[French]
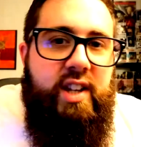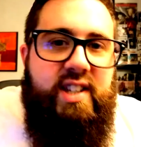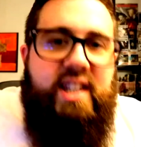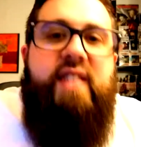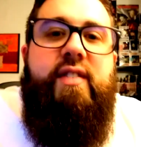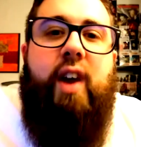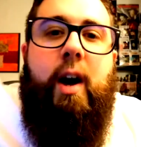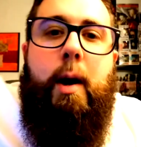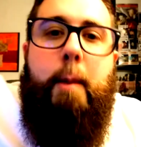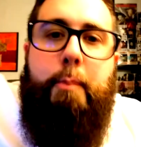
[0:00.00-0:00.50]
ce qui
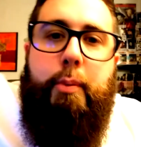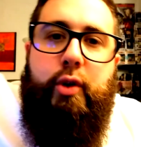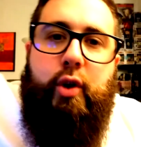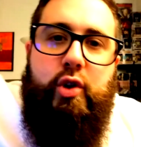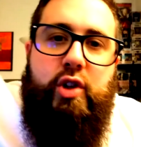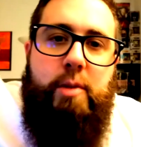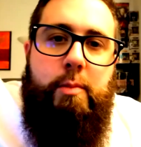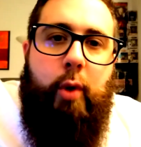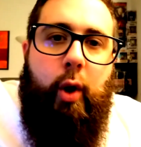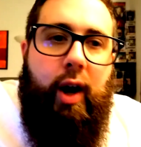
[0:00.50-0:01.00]
va
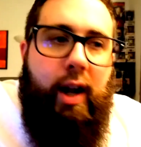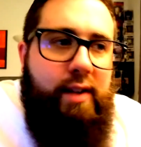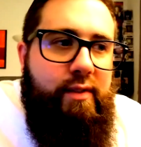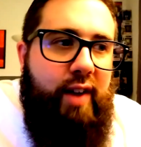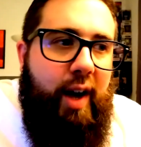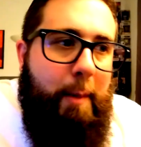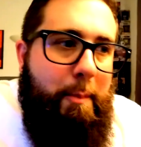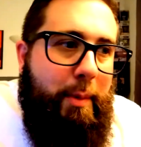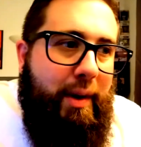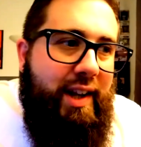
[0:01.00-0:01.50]
potentiellement arriver
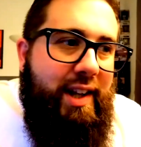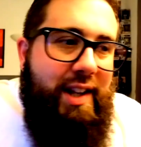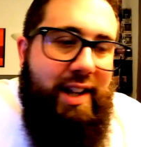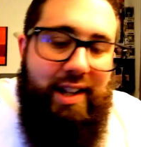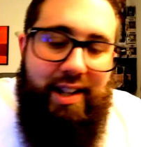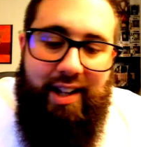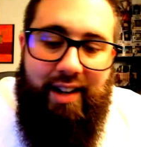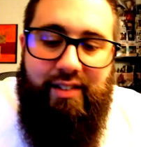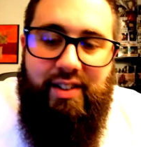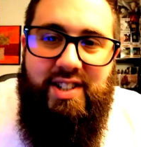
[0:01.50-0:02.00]
après
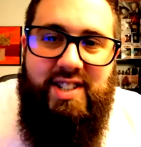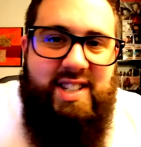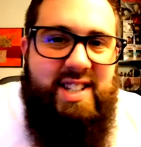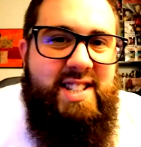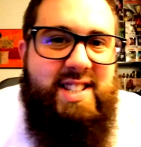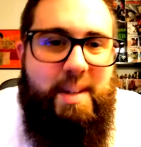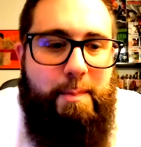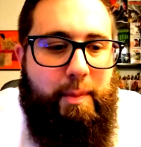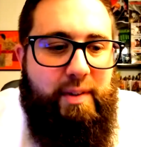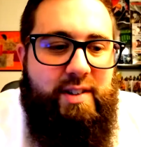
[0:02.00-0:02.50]
et avec ce qui
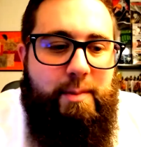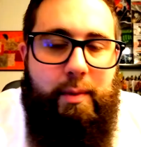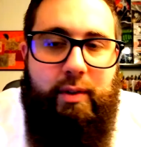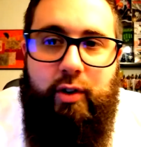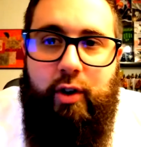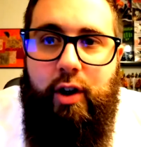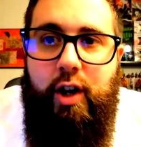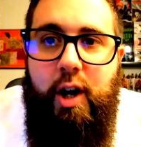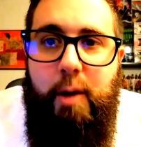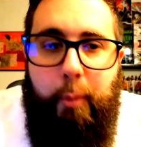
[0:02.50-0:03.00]
s'est passé
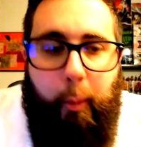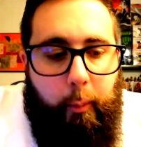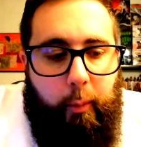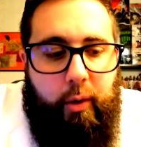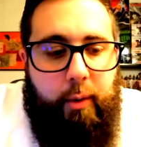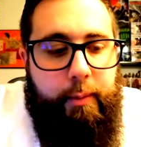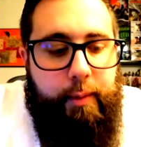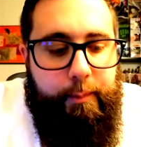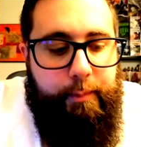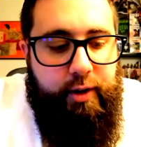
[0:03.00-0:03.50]
maintenant pour
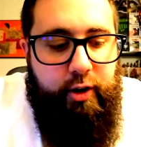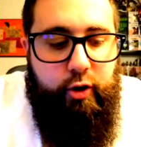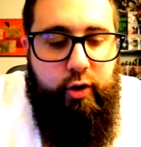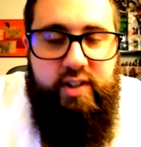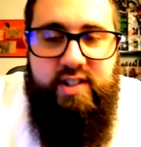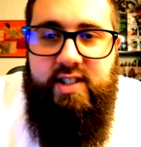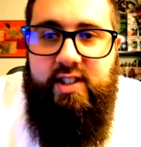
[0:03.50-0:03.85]
moi maintenant ils